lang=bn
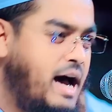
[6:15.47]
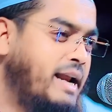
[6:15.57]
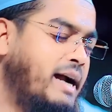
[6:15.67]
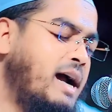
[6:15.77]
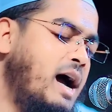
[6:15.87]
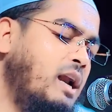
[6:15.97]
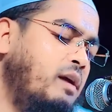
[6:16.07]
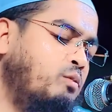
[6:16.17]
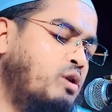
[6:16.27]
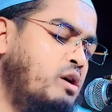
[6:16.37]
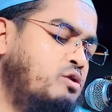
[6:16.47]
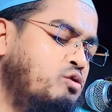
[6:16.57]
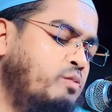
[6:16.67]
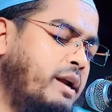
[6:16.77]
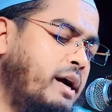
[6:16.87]
আর এক আলেম কয়
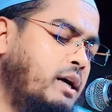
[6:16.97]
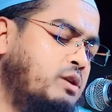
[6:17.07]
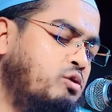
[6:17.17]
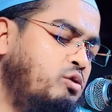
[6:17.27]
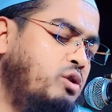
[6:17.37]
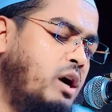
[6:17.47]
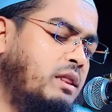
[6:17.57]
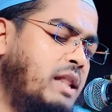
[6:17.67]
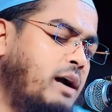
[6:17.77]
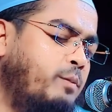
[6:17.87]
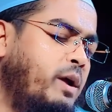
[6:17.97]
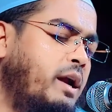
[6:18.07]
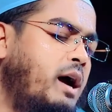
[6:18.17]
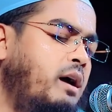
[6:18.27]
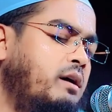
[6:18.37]
জুমার আগে সুন্নত লাগবে
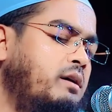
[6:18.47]
না